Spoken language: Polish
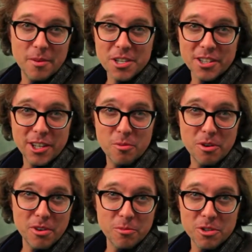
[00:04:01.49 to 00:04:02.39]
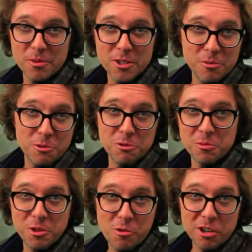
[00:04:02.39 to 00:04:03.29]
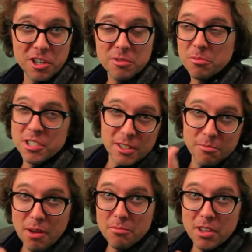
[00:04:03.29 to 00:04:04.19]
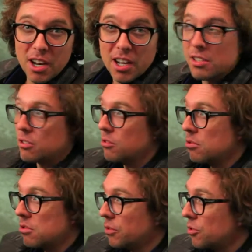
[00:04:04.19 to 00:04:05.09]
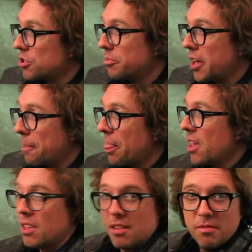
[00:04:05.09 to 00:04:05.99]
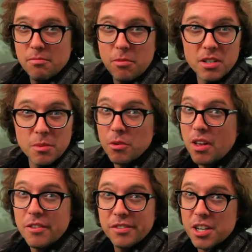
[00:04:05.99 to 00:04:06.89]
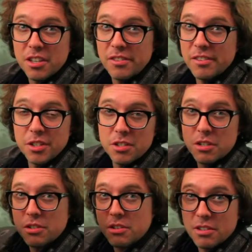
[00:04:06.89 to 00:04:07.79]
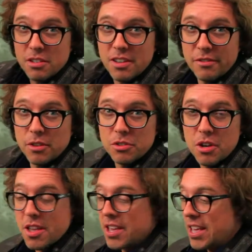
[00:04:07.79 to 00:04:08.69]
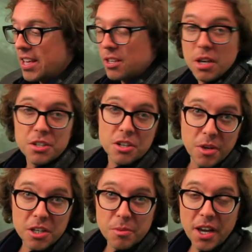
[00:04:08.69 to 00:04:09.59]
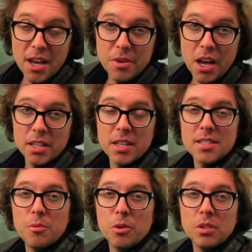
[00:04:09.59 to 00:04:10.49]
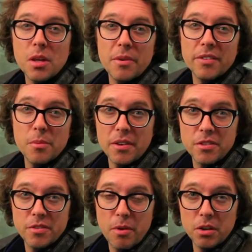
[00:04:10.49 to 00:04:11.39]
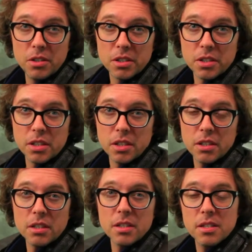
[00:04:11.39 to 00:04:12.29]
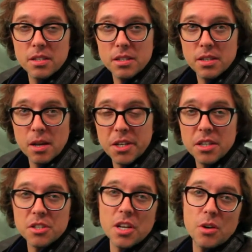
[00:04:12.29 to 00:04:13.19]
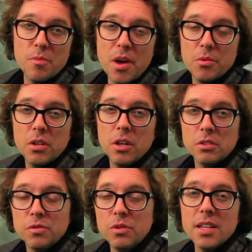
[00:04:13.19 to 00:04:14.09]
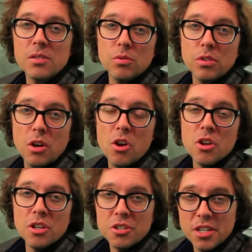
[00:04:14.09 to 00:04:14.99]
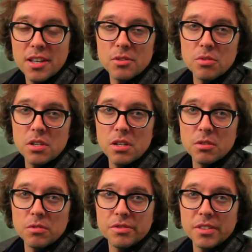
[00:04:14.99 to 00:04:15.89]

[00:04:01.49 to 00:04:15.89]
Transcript: nie ma żadnego problemu, żeby zrobić tu zimny łokieć. Poza tym mam elegancką, gustowną szybkę. Mogę sobie ją nawet w każdej chwili wytrzeć y, z zewnątrz. Słuchajcie, śmiechy śmiechami, ale ten samochód to naprawdę prawdziwy bolid. Y, y, srebrne strzały miały od 12 do 16 cylindrów.